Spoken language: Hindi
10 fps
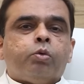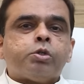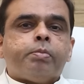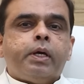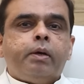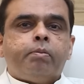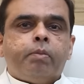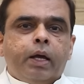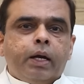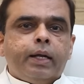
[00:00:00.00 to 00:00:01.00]
उसमें
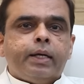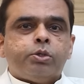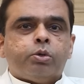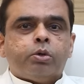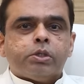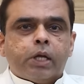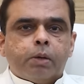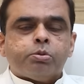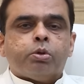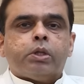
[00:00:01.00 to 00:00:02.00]
मेनली जो
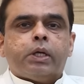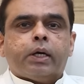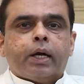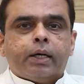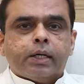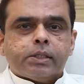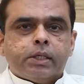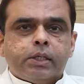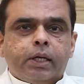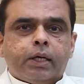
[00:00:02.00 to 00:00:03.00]
स्टेप्स होते हैं कैटरेक्ट
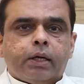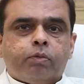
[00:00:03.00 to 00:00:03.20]
सर्जरी के